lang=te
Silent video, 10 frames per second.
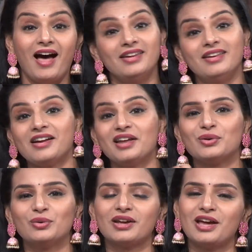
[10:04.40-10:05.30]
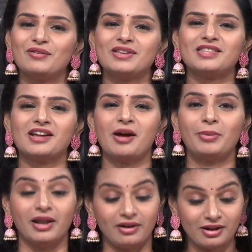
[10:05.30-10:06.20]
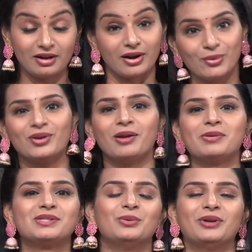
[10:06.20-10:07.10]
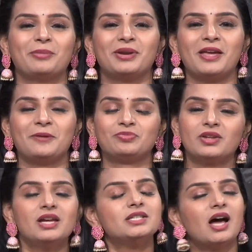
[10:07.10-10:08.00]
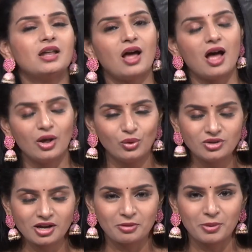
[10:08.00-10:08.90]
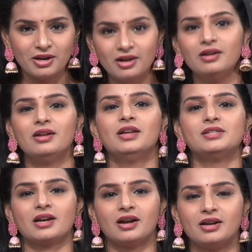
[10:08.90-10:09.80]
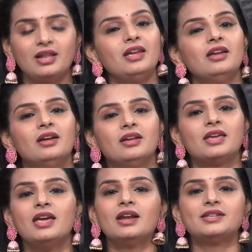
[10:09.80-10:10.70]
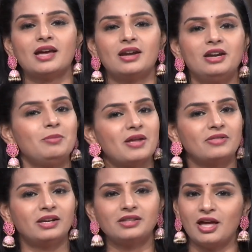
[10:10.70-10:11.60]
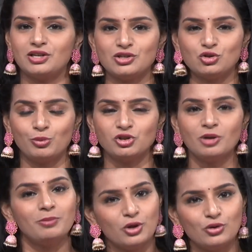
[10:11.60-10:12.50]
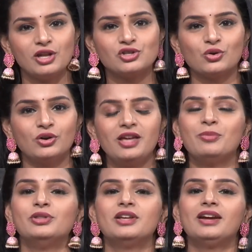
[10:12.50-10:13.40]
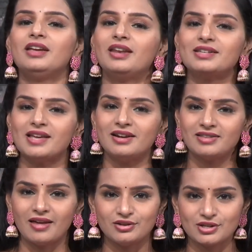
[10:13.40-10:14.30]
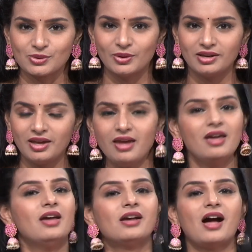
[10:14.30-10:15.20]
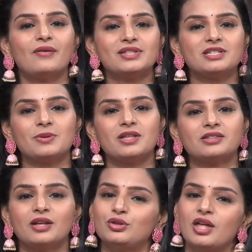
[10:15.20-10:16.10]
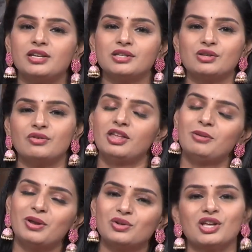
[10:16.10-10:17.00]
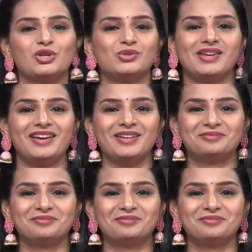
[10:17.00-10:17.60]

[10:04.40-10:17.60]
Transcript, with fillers: అన్ని రకాల కూరగాయలు వేస్తాం కాబట్టి అన్ని రకాల రంగులు కనిపిస్తూ ఉంటాయి మనకి చాలా ఆరోగ్యకరమైన చక్కటి కీరా సాలెడ్ని మీ అందరికీ తయారు చేసి చూపించాం మీరు నేర్చుకోండి ముందుగా కీరా సాలెడ్ తయారు చేసుకోవడానికి కావలసిన పదార్థాలు తయారు చేసుకునే విధానం మరొకసారి చూసేయండి